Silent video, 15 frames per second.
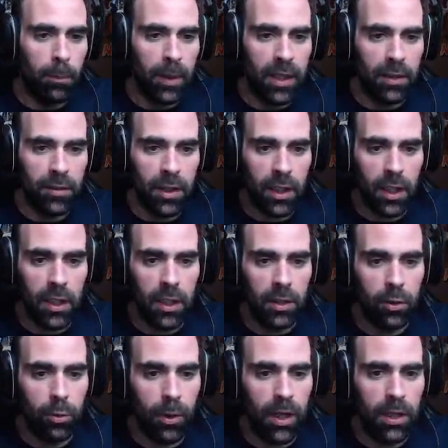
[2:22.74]
parece que
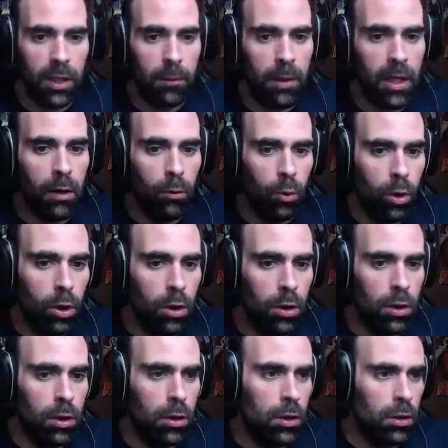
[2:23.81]
esto van a terminar.
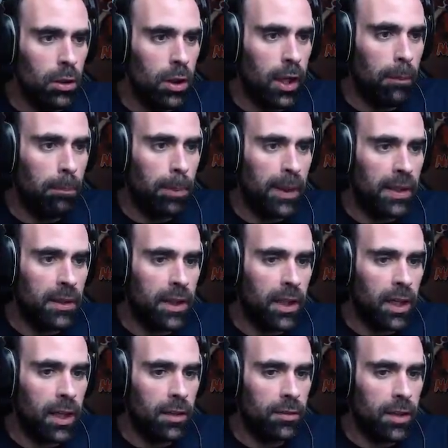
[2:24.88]
¡Oh! Las
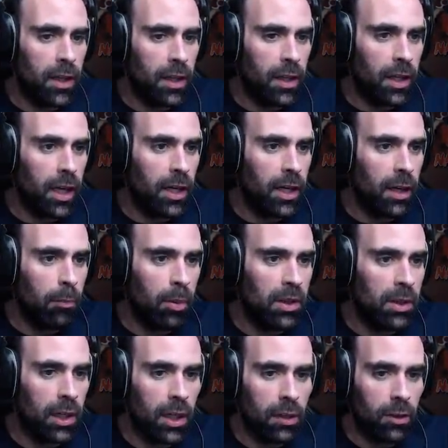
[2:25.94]
panteras esa rara, la
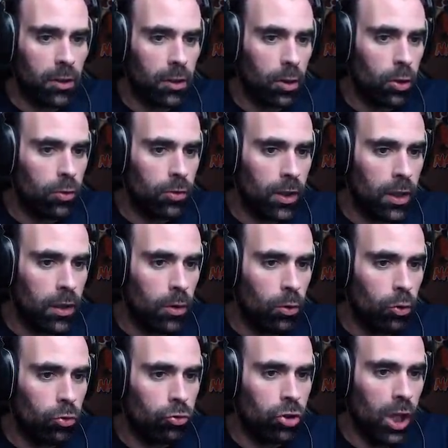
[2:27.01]
pantera rosa.
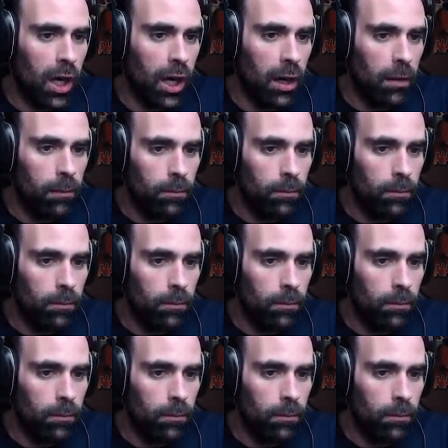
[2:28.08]
¡Hostia!